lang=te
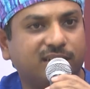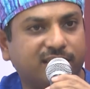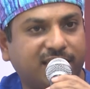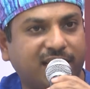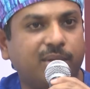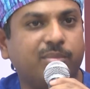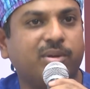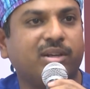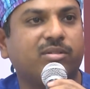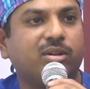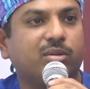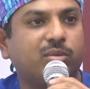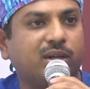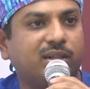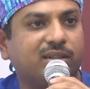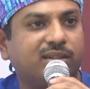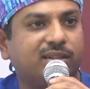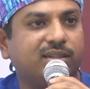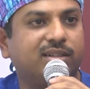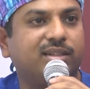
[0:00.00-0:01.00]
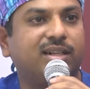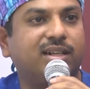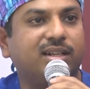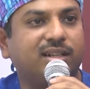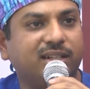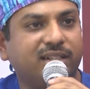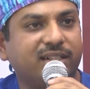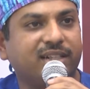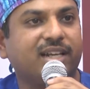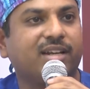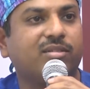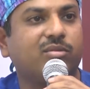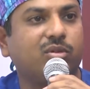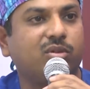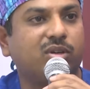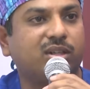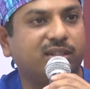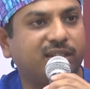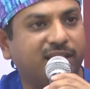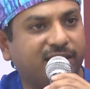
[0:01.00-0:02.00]
టైం ఎక్కువ పడుతుంది లెర్నింగ్ ఎక్కువ
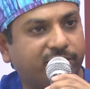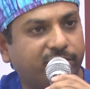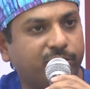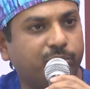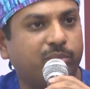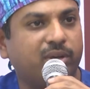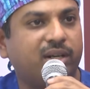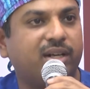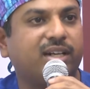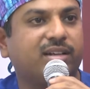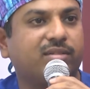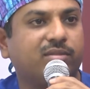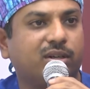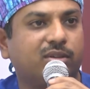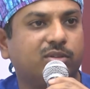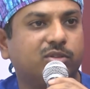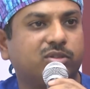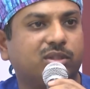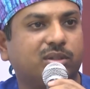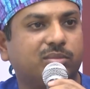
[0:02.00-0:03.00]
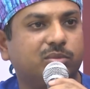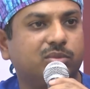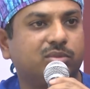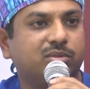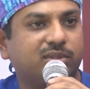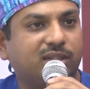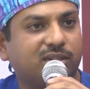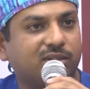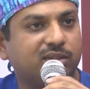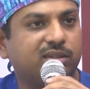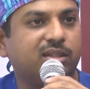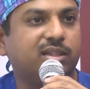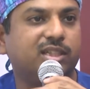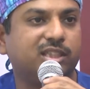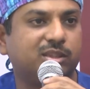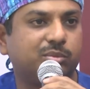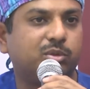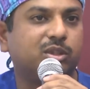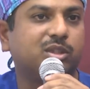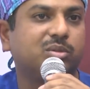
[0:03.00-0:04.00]
ఉంటుంది ఎక్విప్మెంట్ ఎక్కువ అవసరం తర్వాత
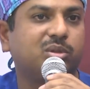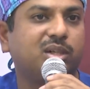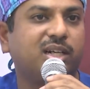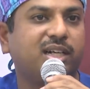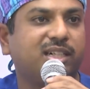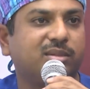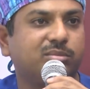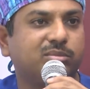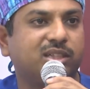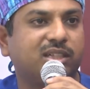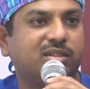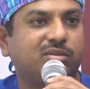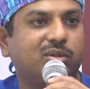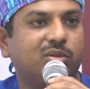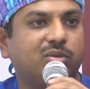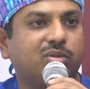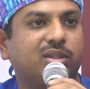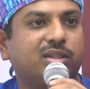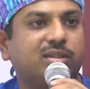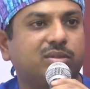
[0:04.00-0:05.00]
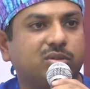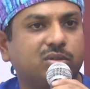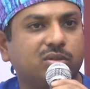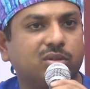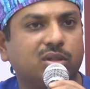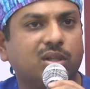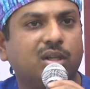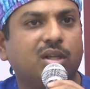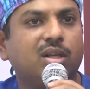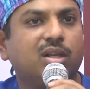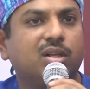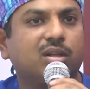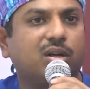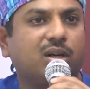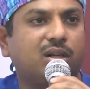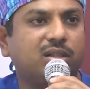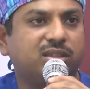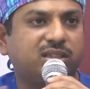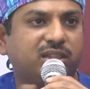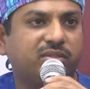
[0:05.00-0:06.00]
డిస్పోజబుల్ ఐటమ్స్ ఎక్కువ ఉంటాయి సో
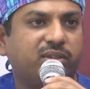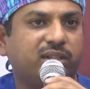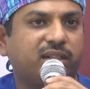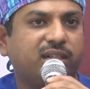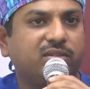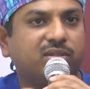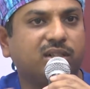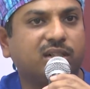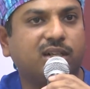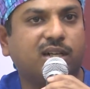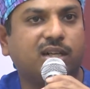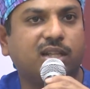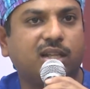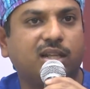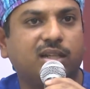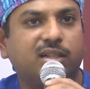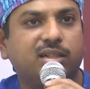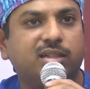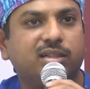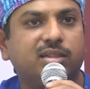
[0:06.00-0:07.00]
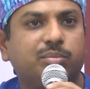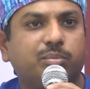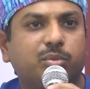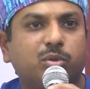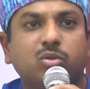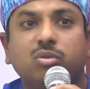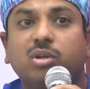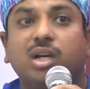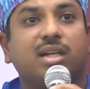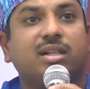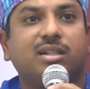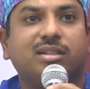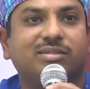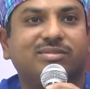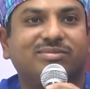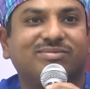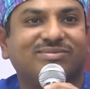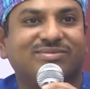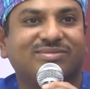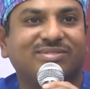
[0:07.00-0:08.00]
కాస్ట్ ఎఫెక్టివా కాదా అనేది ప్రూవ్ కాలేదు
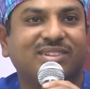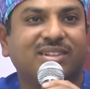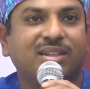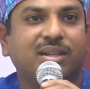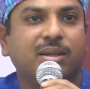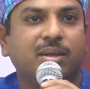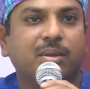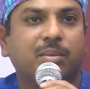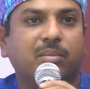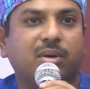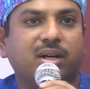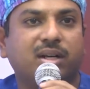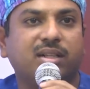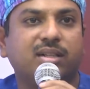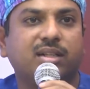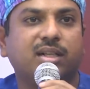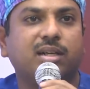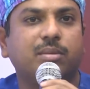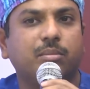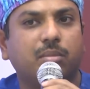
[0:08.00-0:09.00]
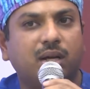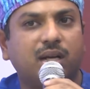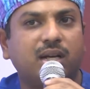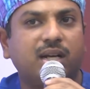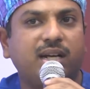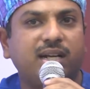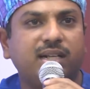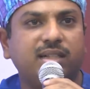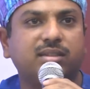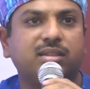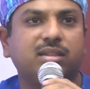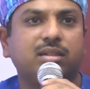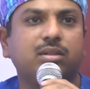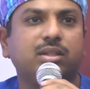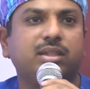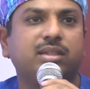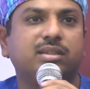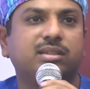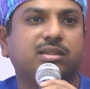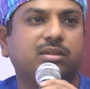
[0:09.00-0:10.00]
బట్ ఏంటంటే మా హ్యాండ్స్లో
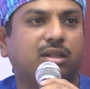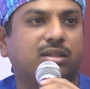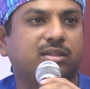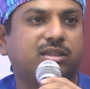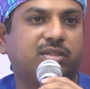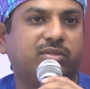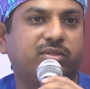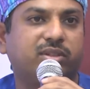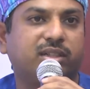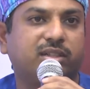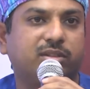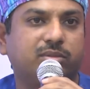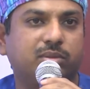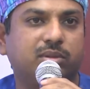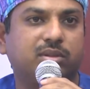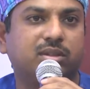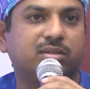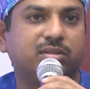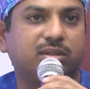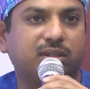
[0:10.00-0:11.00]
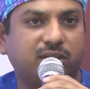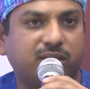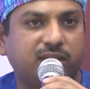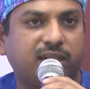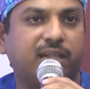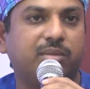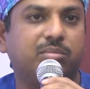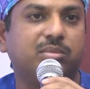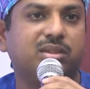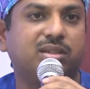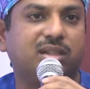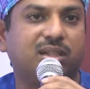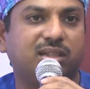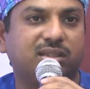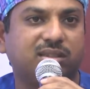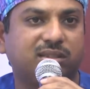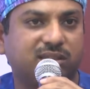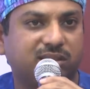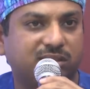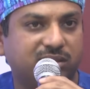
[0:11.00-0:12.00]
ఇట్ ఈస్ కాస్ట్ ఎఫెక్టివ్ బికాజ్ అవర్ టైమ్ ఈజ్
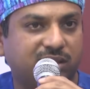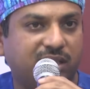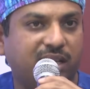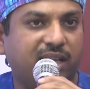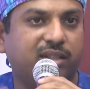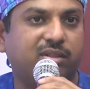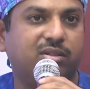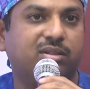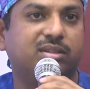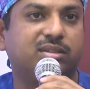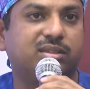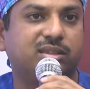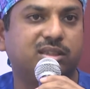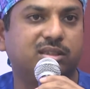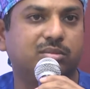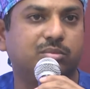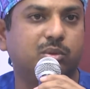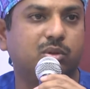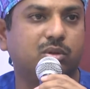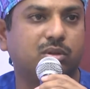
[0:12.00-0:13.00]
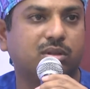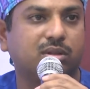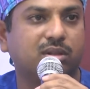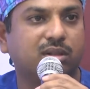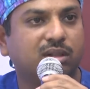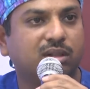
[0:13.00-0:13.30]
లెస్ యాక్యురసీ ఈజ్ మోర్